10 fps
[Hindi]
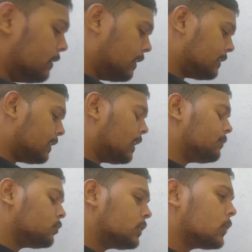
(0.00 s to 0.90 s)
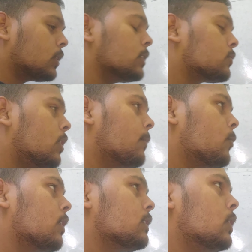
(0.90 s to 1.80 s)
जैसे ही आप सुनते होंगे इसको
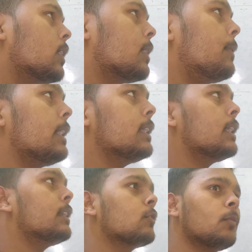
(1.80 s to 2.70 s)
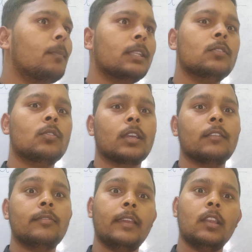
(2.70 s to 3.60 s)
आपको लगता होगा कि भाई हार्ट तो बंद हो गया
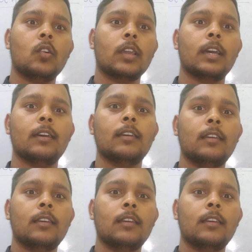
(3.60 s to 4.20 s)
फेल हो गया